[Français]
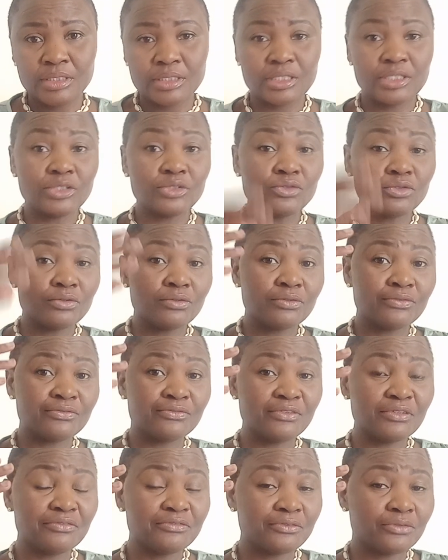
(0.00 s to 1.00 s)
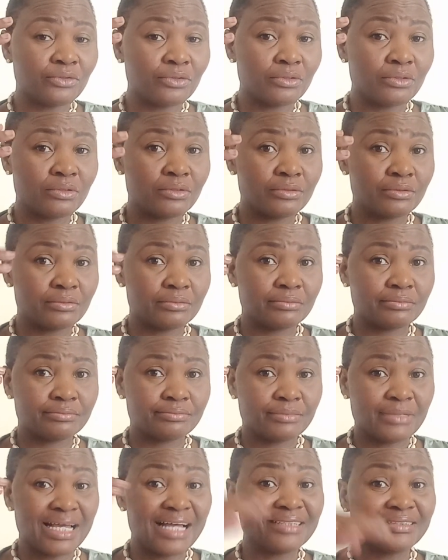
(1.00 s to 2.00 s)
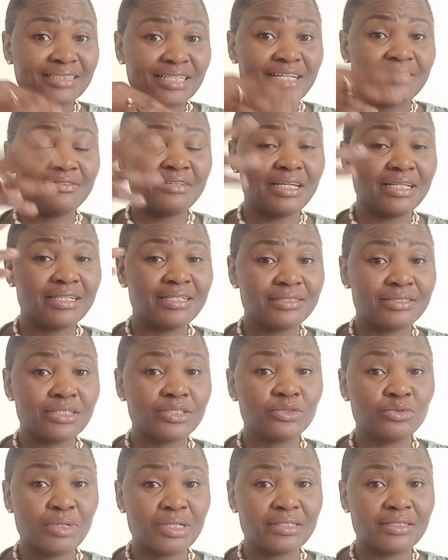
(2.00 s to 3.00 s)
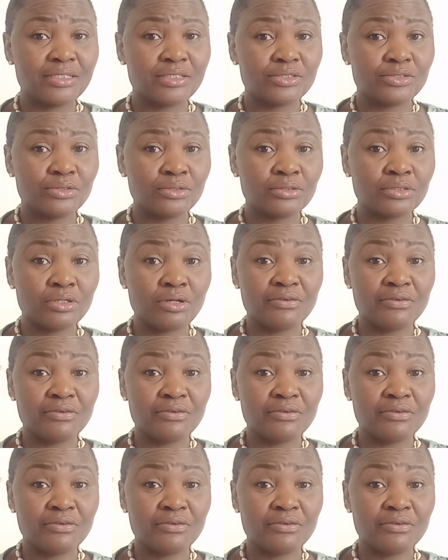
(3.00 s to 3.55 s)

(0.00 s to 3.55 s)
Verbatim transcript: qui ne vivent que à travers les étoiles des autres.